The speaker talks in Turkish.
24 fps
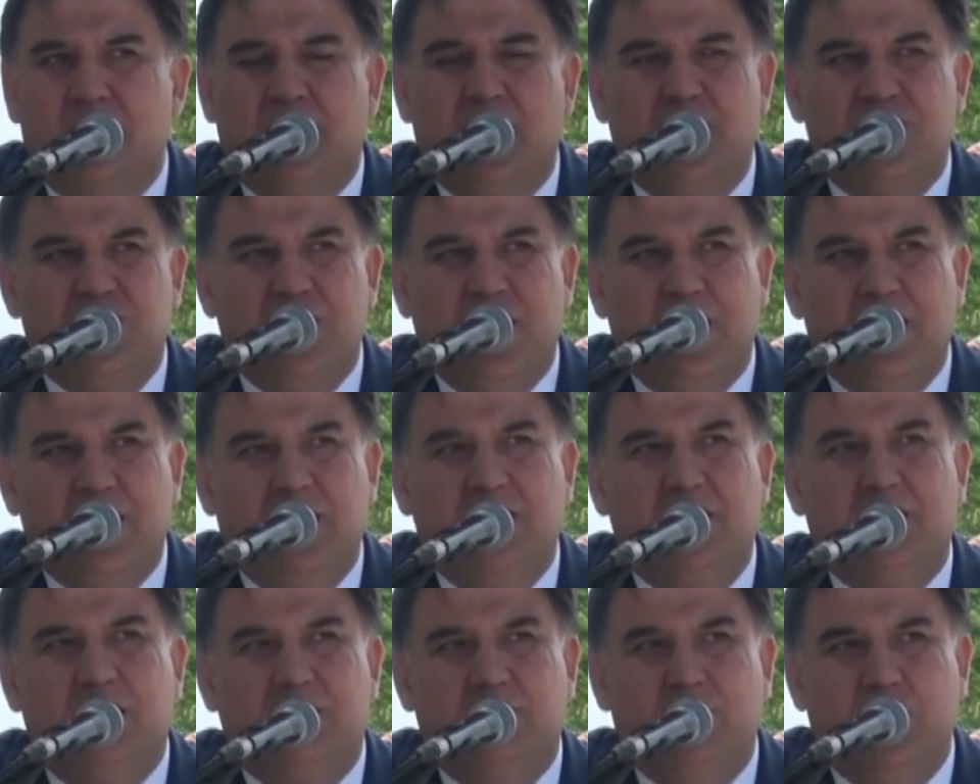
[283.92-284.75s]
Geçen
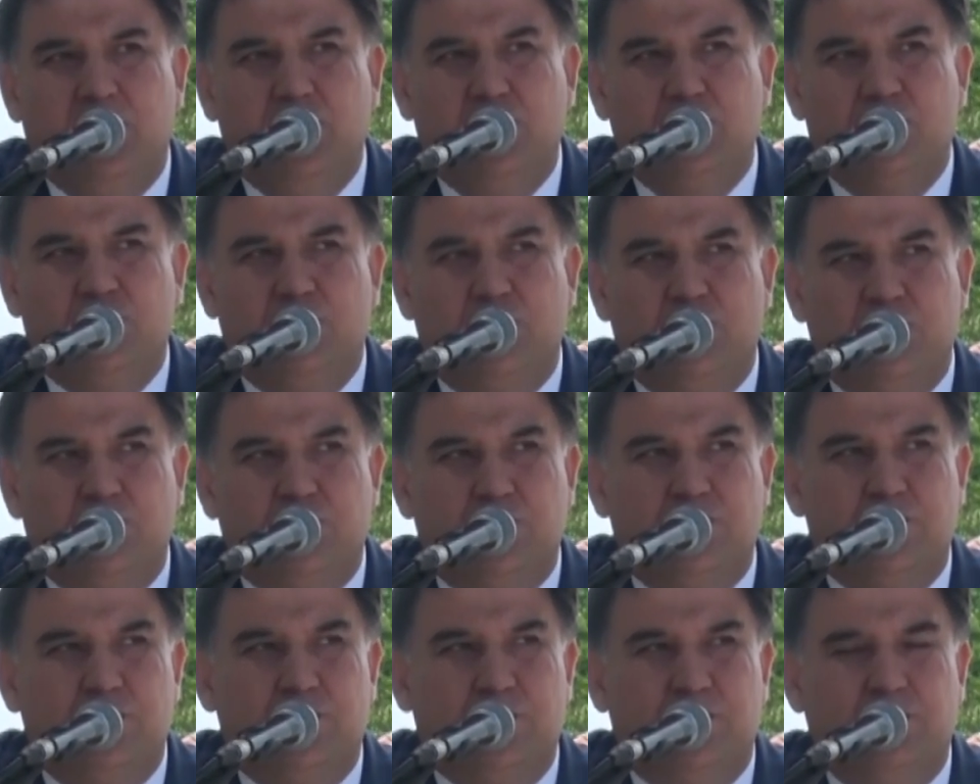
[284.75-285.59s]
yılda
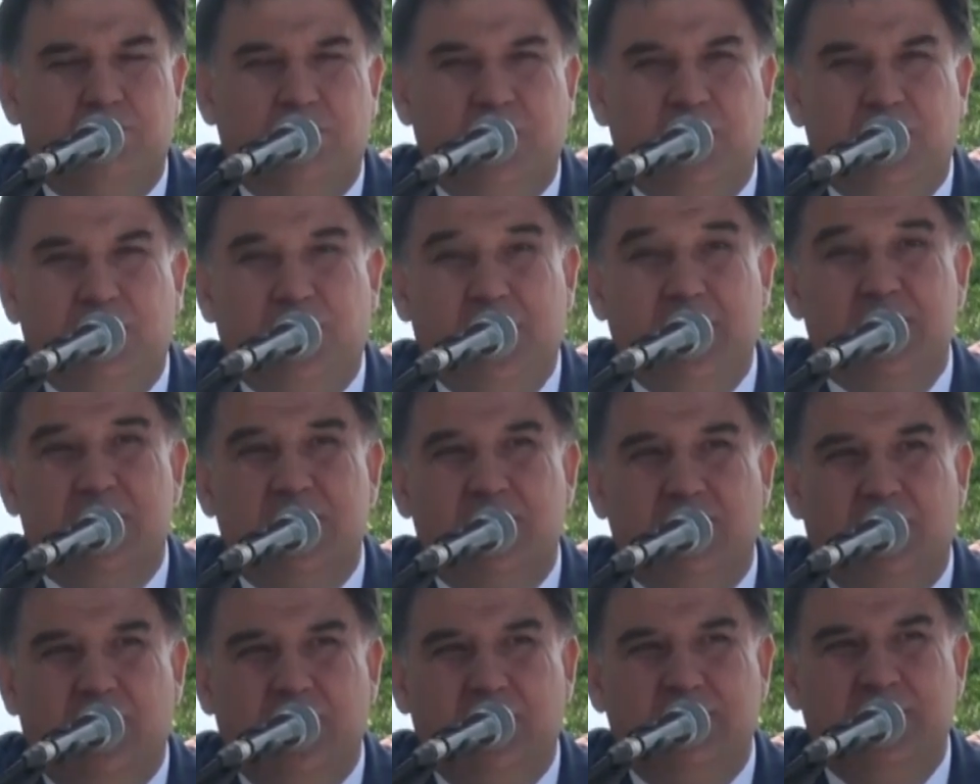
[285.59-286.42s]
biliyorsunuz bir
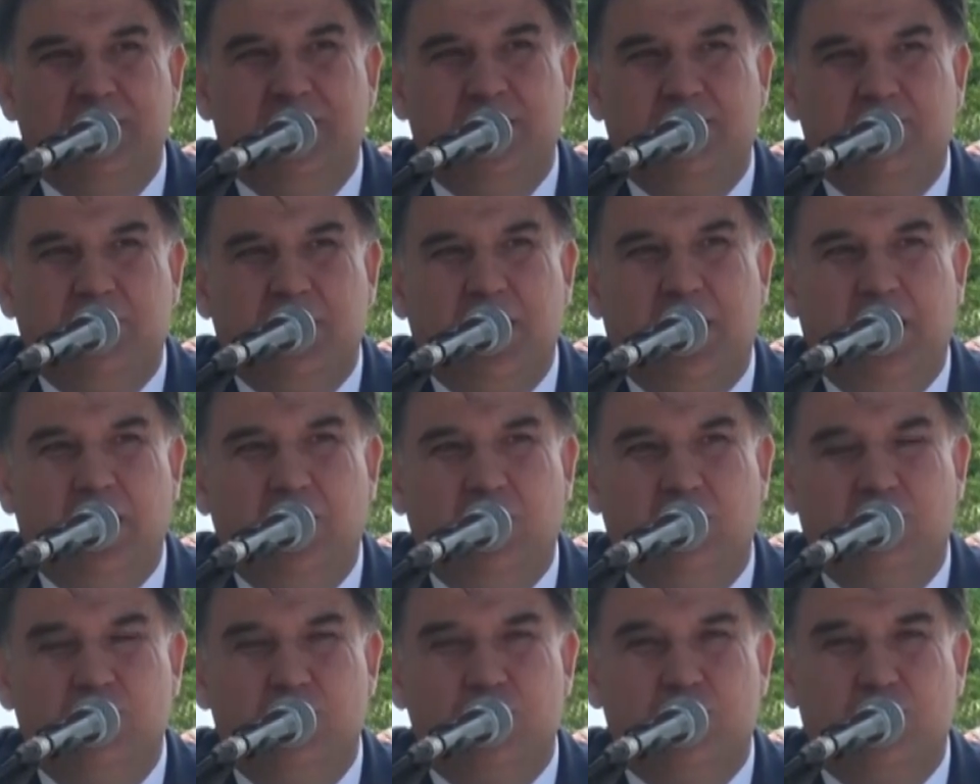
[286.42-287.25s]
festivalimiz iptal
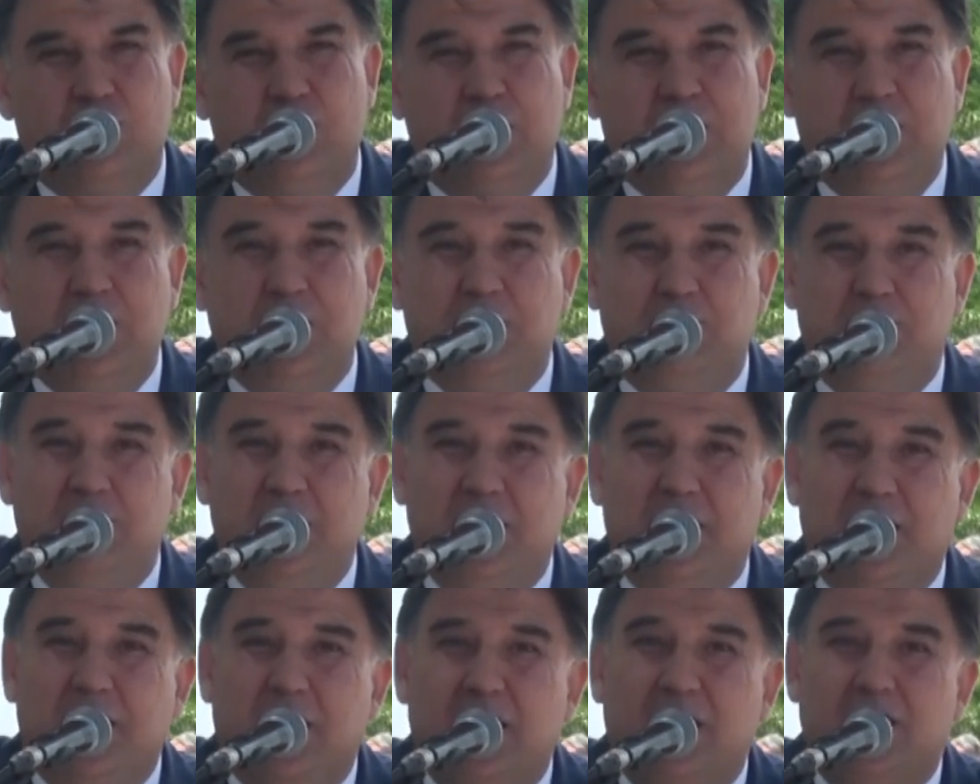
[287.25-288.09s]
olmuştu.
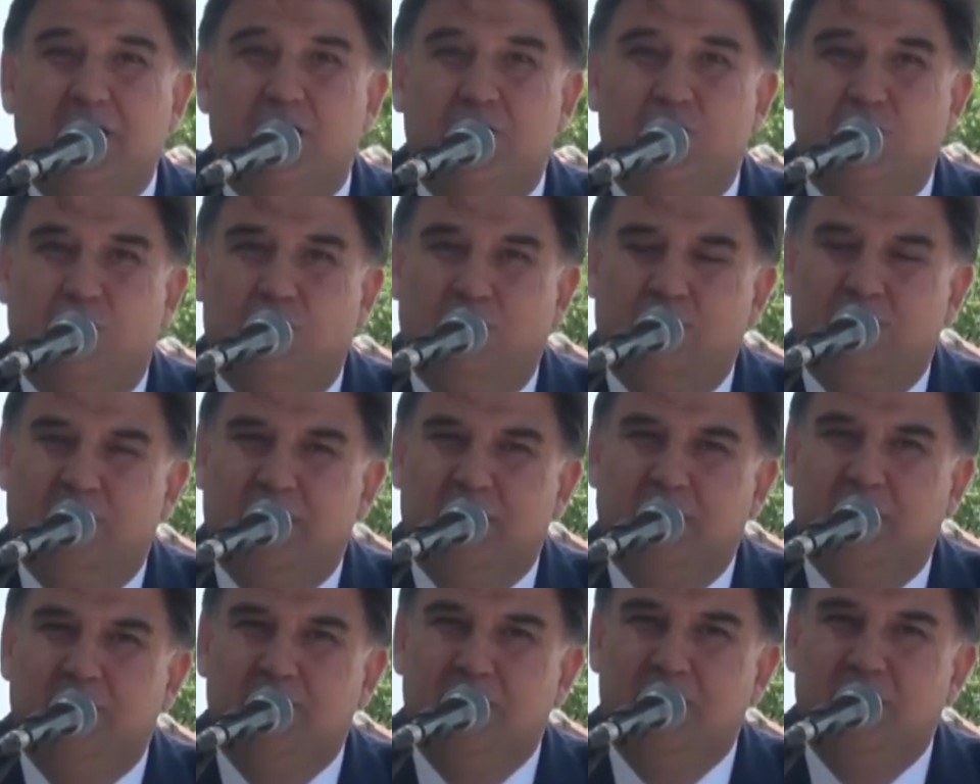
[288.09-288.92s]
Hiçbir gerekçe
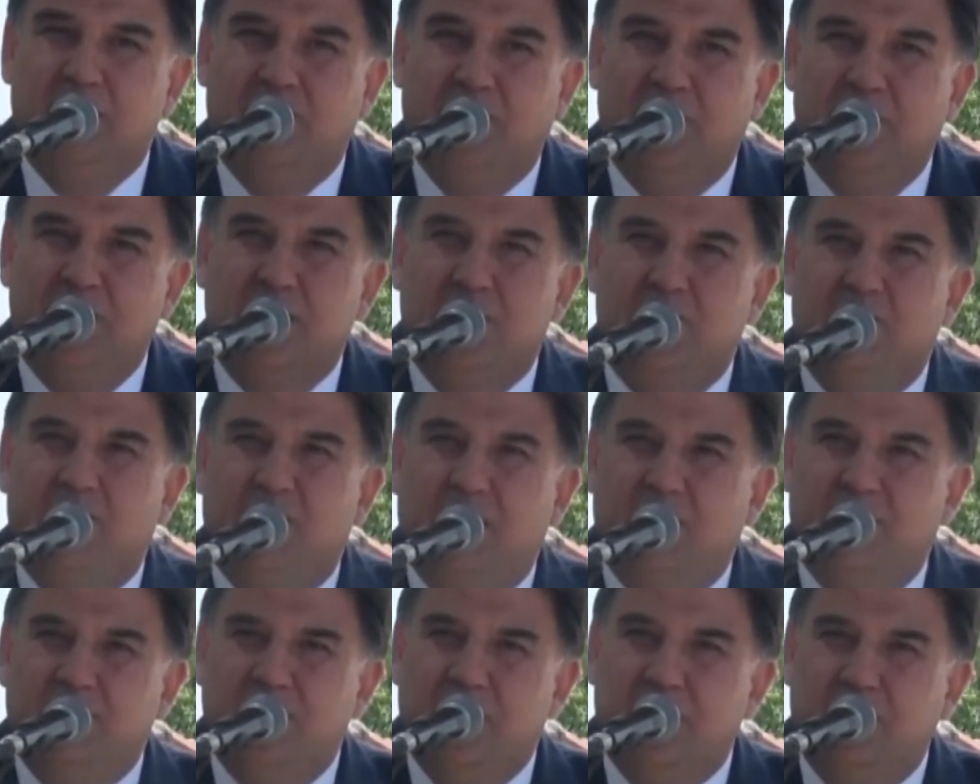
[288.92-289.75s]
olmadan bizim
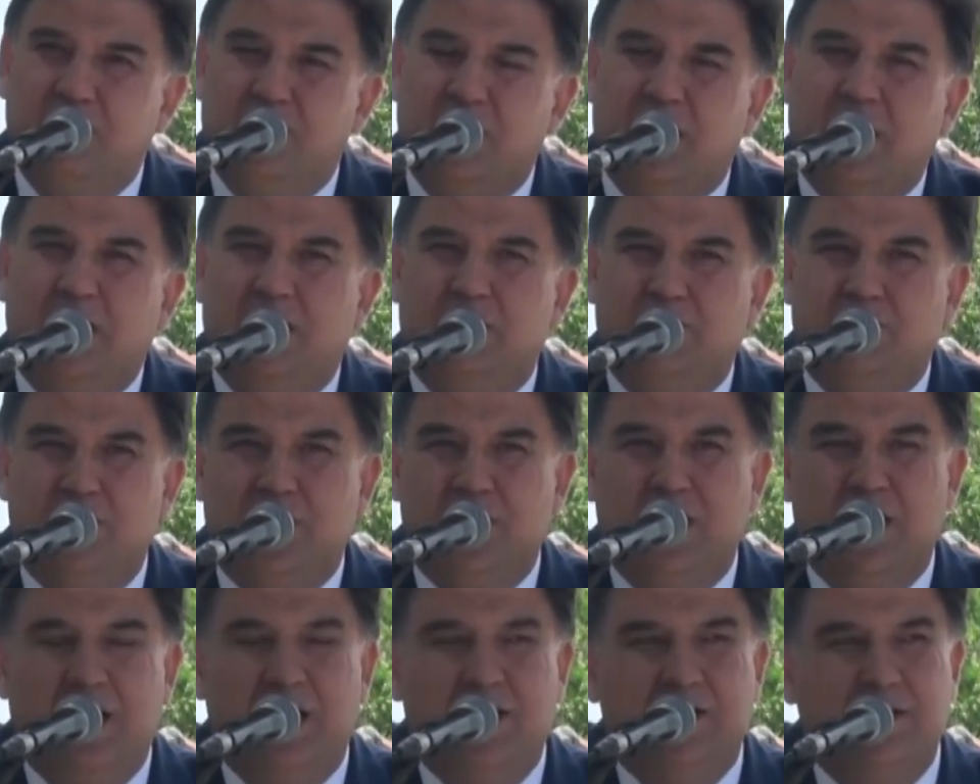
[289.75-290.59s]
festivalimizi iptal
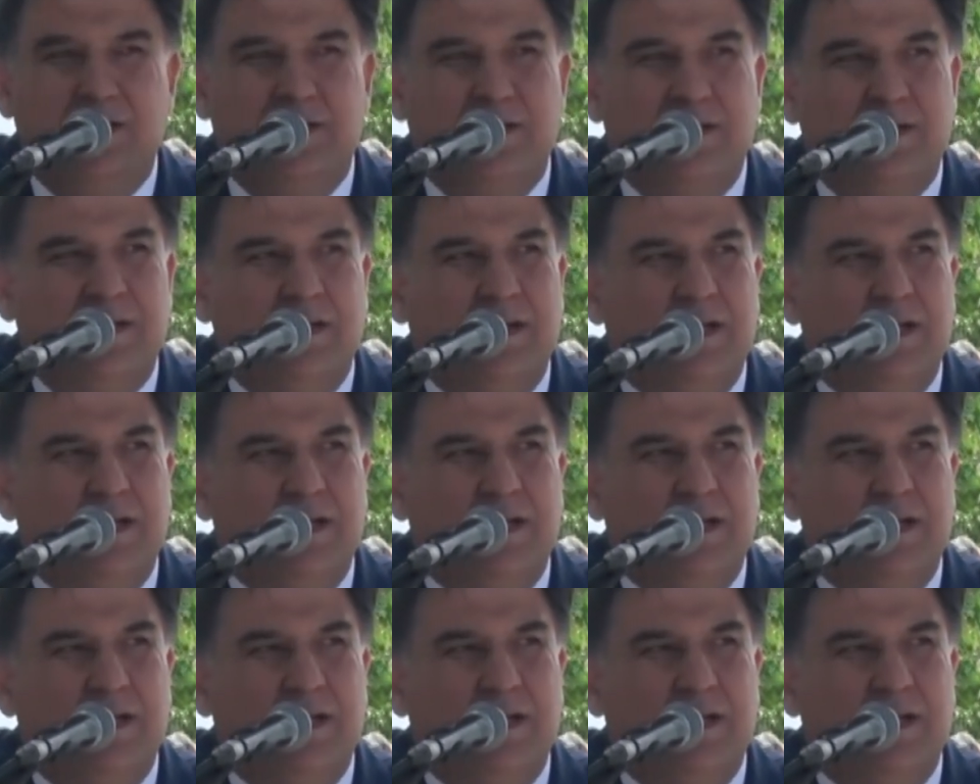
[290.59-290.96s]
etmişlerdi.